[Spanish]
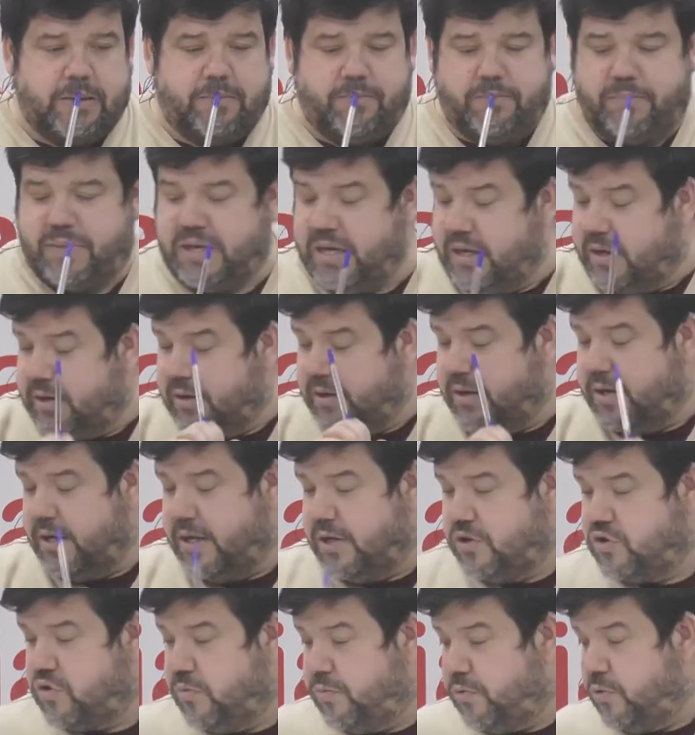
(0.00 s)
Bien,
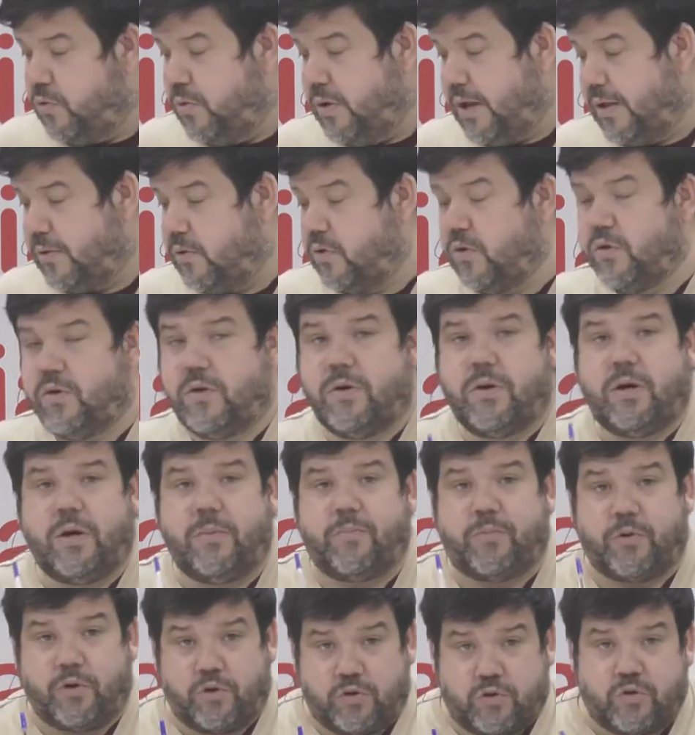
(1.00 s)
eso por un lado. Eh,
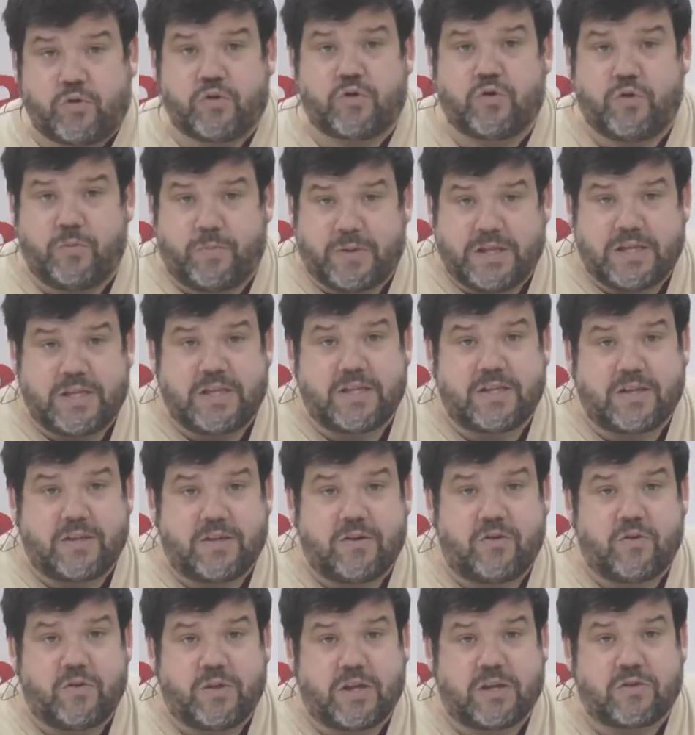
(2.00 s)
por otro, estoy pendiente
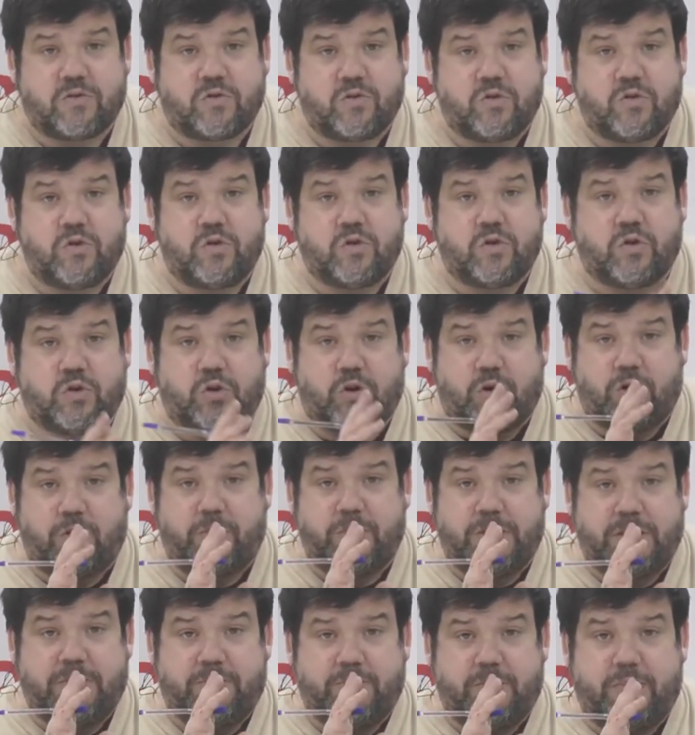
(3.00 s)
de los datos
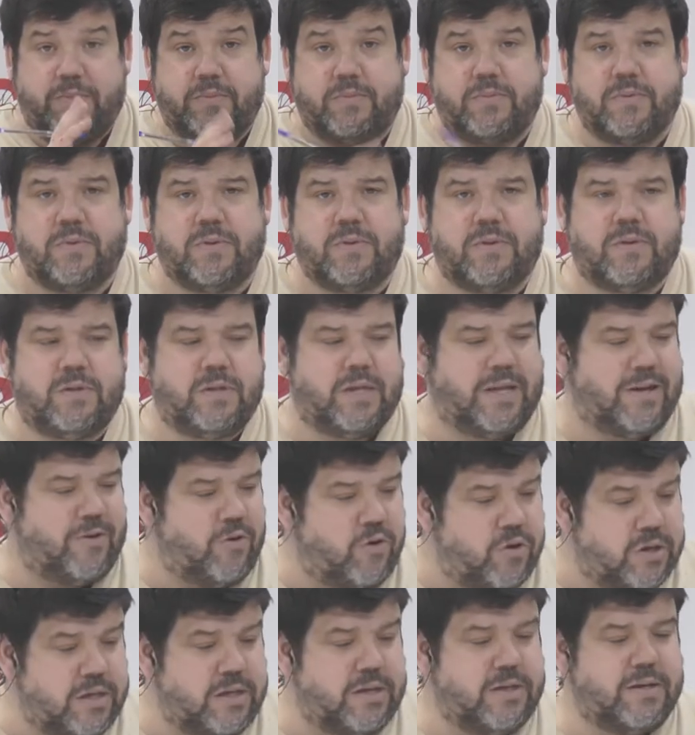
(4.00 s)
COVID de
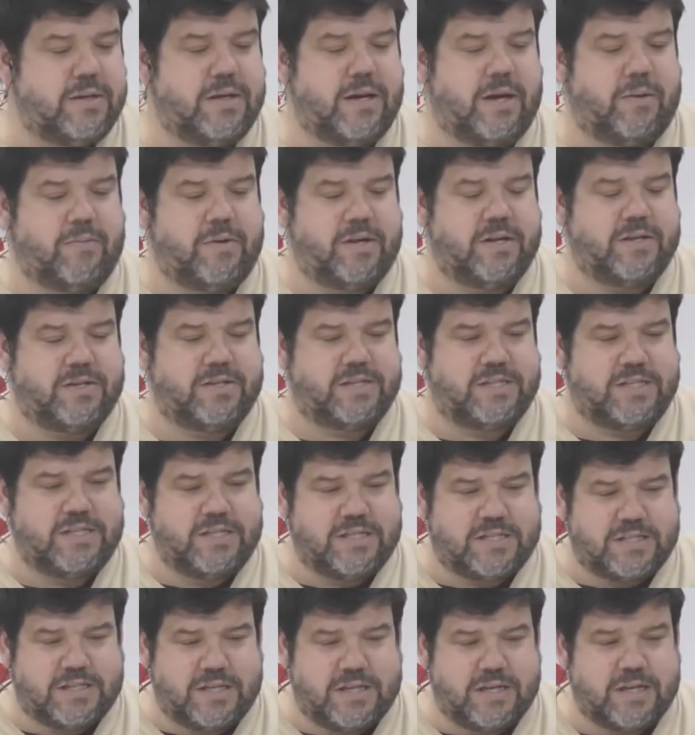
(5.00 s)
hoy, a ver
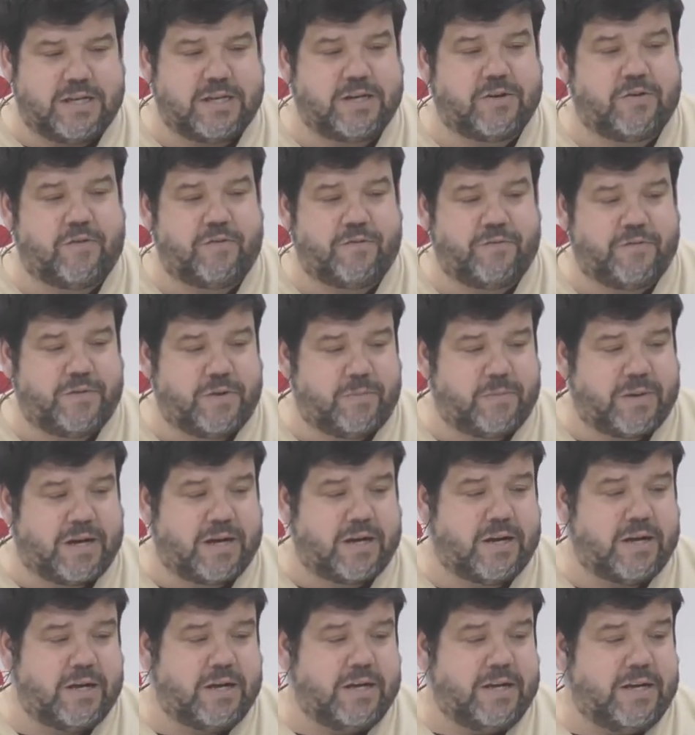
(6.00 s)
si se
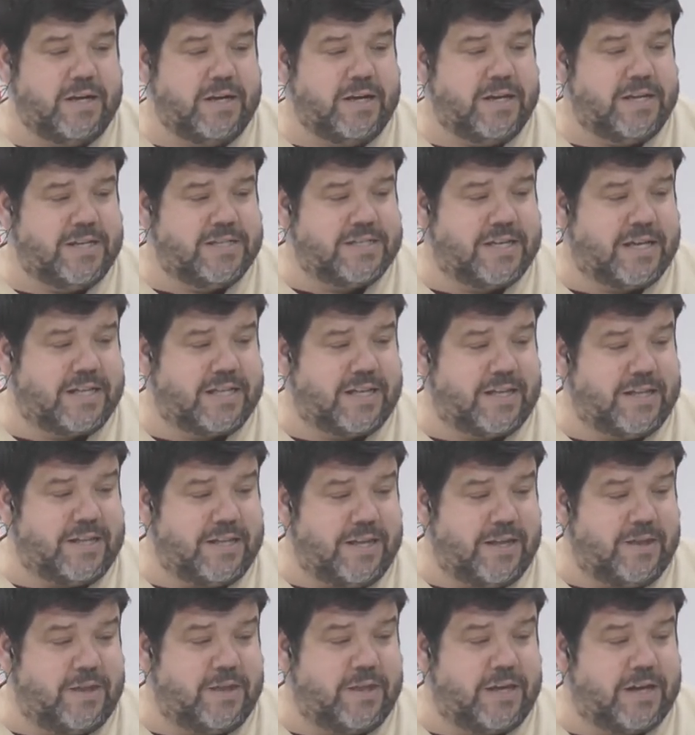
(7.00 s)
confirma esa
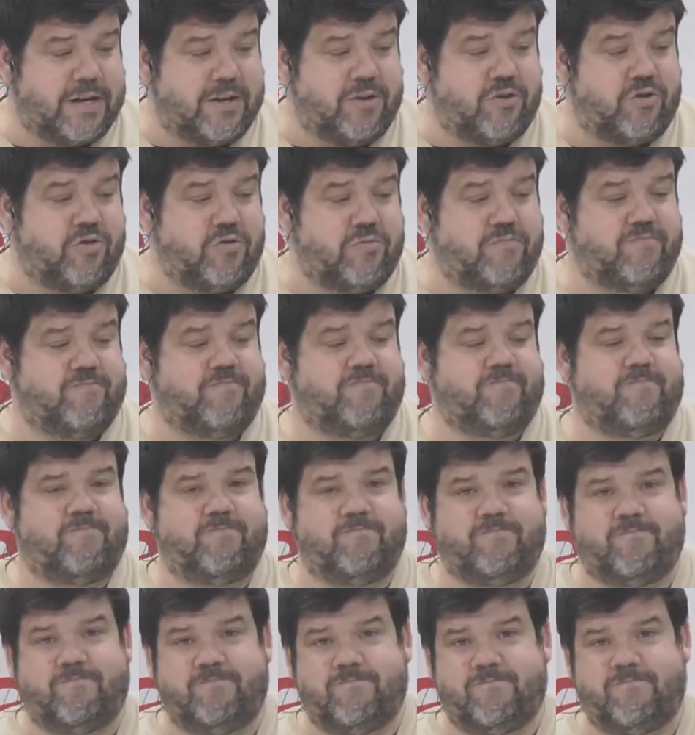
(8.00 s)
tendencia que yo
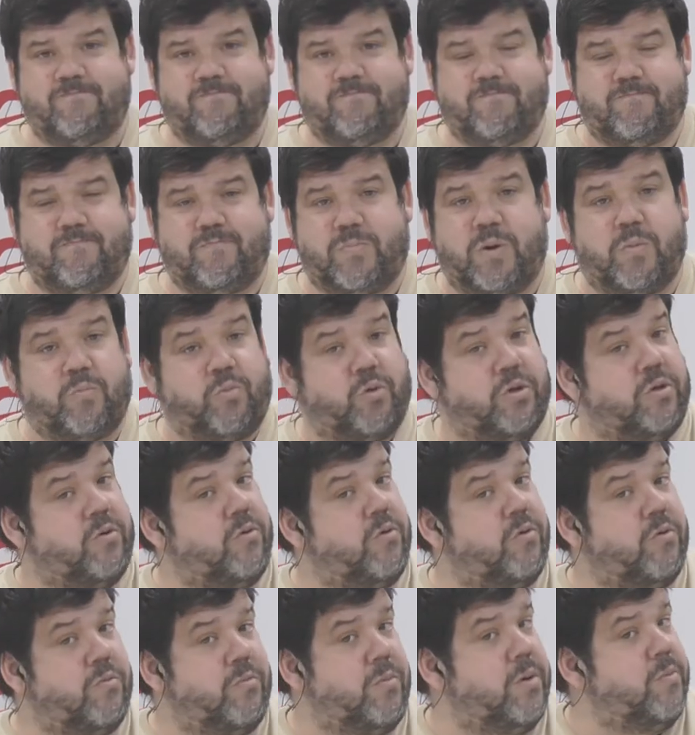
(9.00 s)
mm, me,
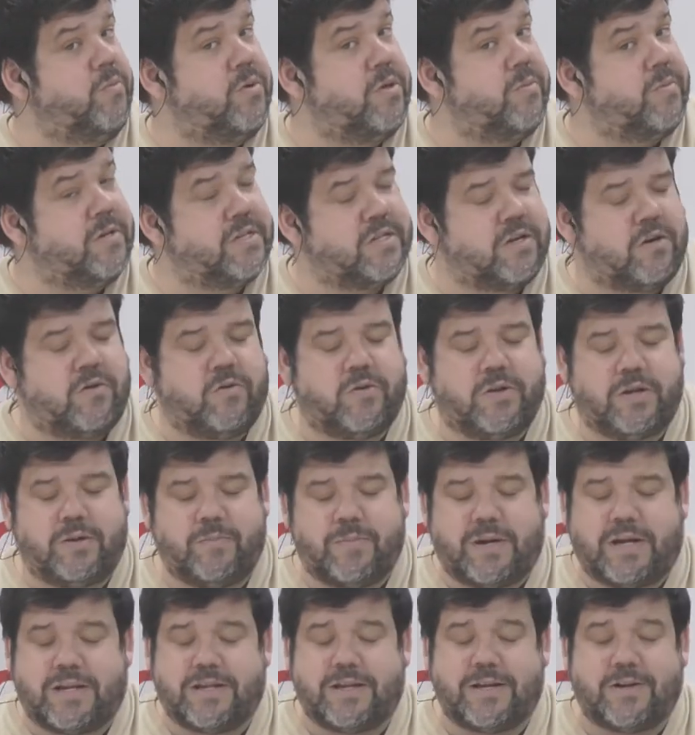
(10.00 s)
puedo, me puede pasar lo del
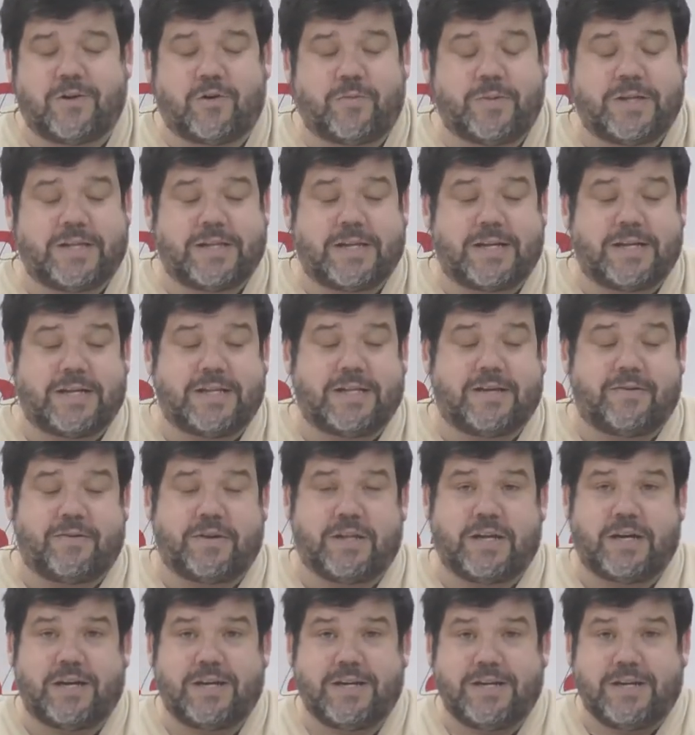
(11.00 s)
mal del comentarista,
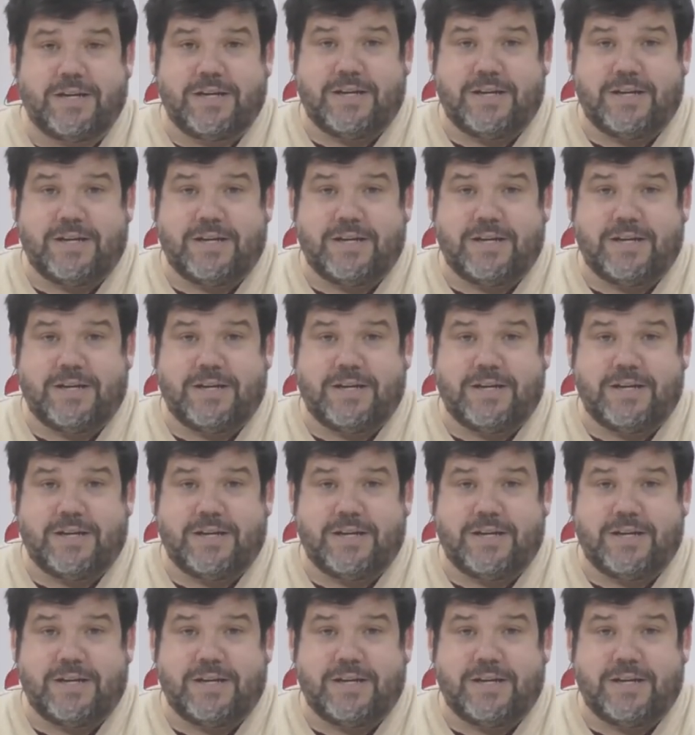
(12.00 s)
¿verdad?